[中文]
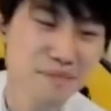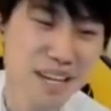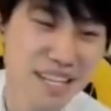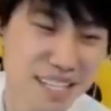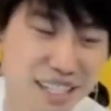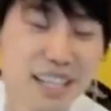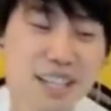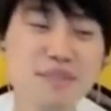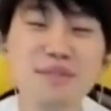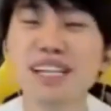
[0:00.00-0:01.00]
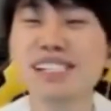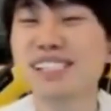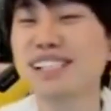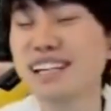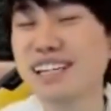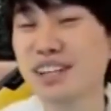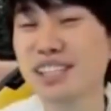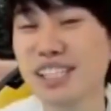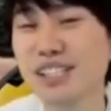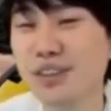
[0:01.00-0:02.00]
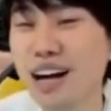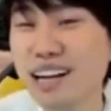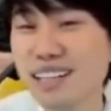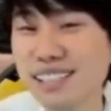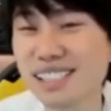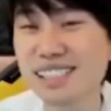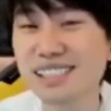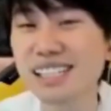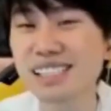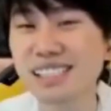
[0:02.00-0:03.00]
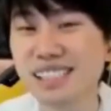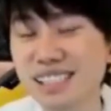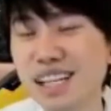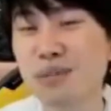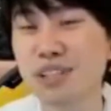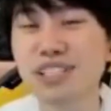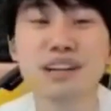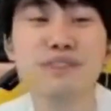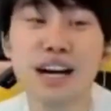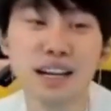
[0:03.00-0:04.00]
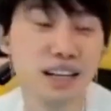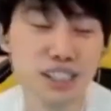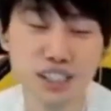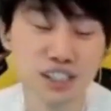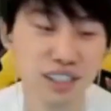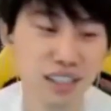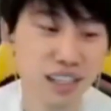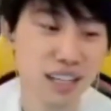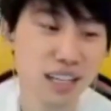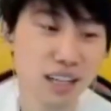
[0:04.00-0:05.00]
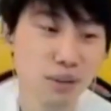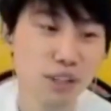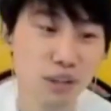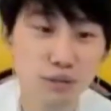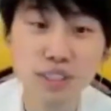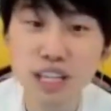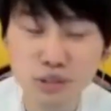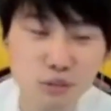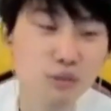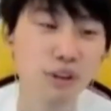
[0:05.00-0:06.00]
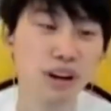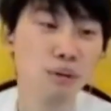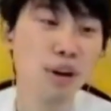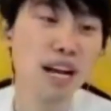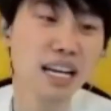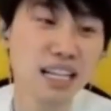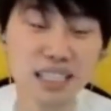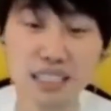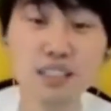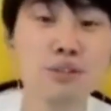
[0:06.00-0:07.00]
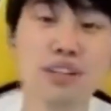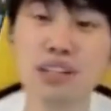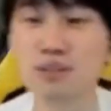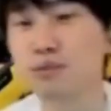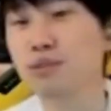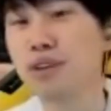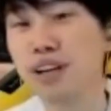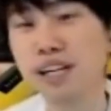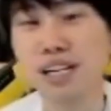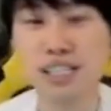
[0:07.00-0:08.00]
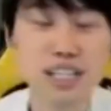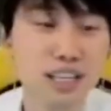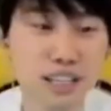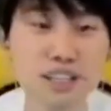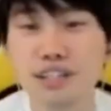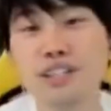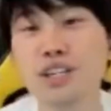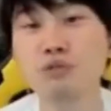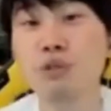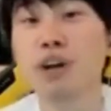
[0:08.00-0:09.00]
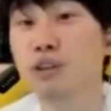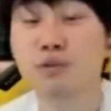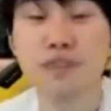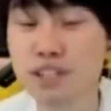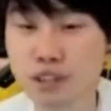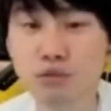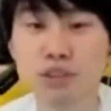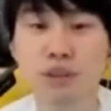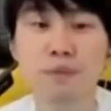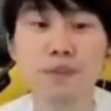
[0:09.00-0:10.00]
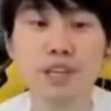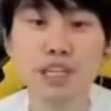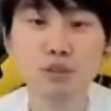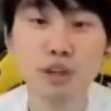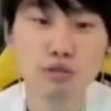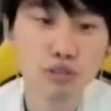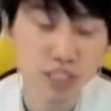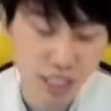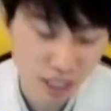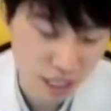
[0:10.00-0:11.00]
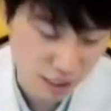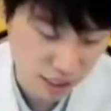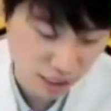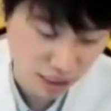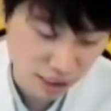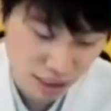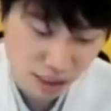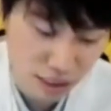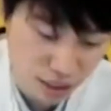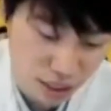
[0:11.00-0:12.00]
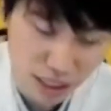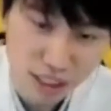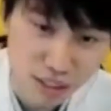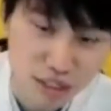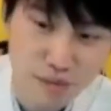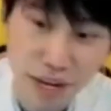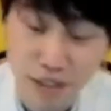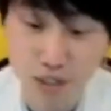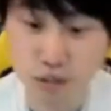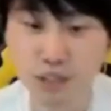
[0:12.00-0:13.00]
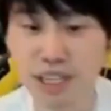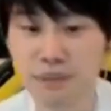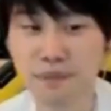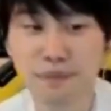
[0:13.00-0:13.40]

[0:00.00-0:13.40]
别，因为我当时跟阿乐聊了挺久，阿乐是当时知道我的想法了。其实，我早就跟他说过，我刚来李宁的时候也跟他说过，今年的成绩对我来说非常重要，因为去年那样子经历了失败，十六强。